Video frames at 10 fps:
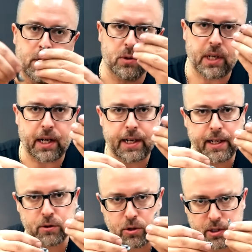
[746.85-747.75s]
Но так как
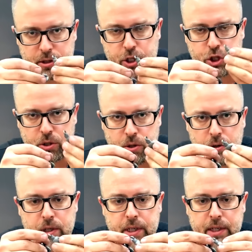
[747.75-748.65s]
клиенту это
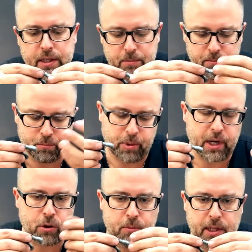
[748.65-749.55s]
тяжело, и это ну,
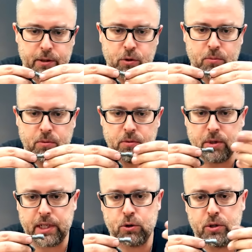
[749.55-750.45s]
парню молодому,
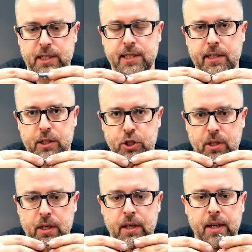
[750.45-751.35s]
одной
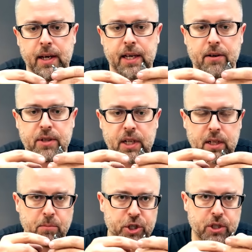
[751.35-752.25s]
достаточно. Я взял
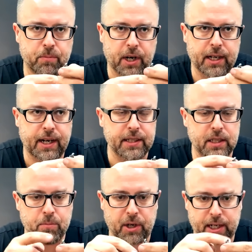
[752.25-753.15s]
обычный прокат
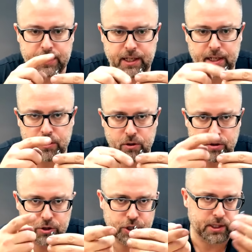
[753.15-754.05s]
и
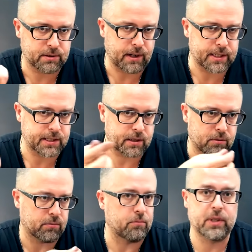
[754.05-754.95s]
прокатал через вальцы,
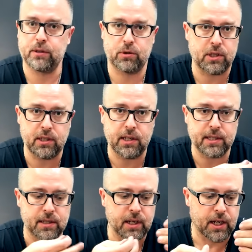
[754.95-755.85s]
у нас они
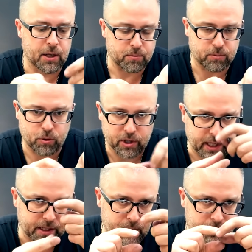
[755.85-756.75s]
есть
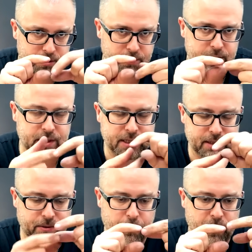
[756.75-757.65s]
кое-как там
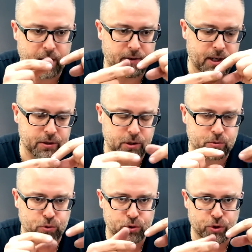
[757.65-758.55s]
сформировал этот
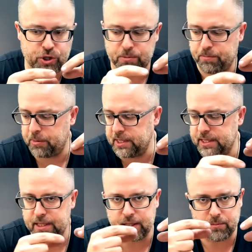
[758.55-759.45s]
кусочек
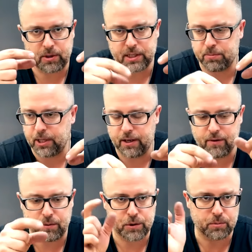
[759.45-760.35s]
пинцетом,
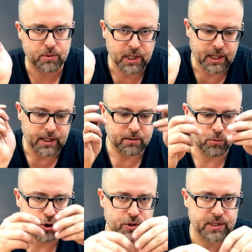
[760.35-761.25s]
расплавил, в общем,
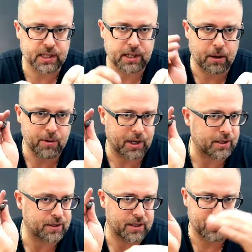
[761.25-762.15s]
мучился. А камера,
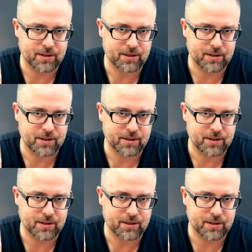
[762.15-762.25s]
кстати,